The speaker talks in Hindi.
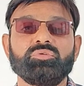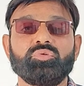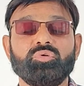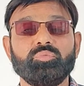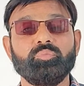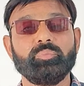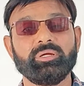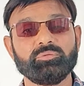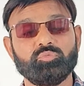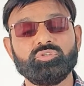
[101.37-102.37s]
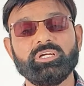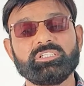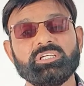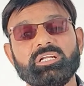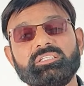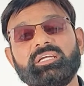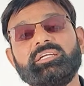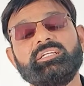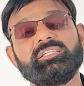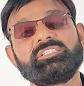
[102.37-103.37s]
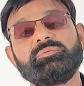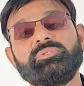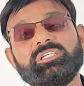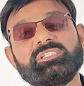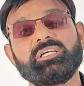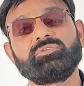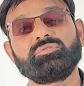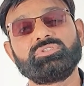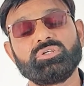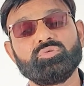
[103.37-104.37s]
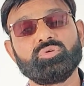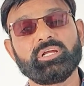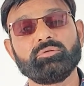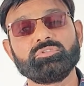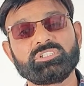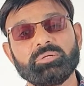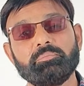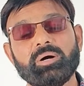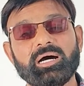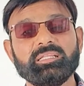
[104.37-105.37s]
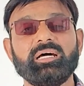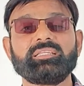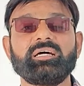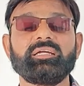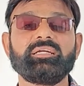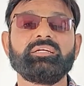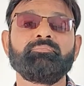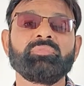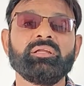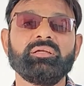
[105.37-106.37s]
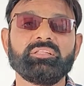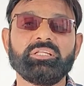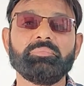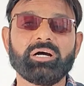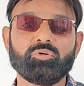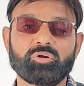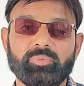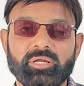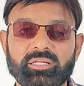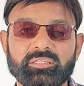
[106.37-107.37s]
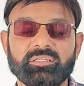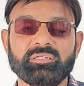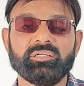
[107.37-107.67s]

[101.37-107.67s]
तो मुझे ऐसा लगता है कि नसीब जैसा तो ज़रूर है उसके बाद आता है दिमाग और मेहनत